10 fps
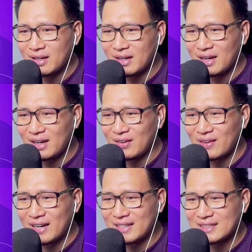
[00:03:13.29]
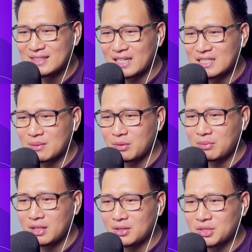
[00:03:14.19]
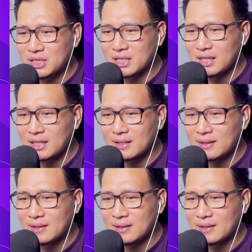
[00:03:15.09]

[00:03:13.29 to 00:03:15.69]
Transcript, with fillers: Alright, jangan sampai meletus ya.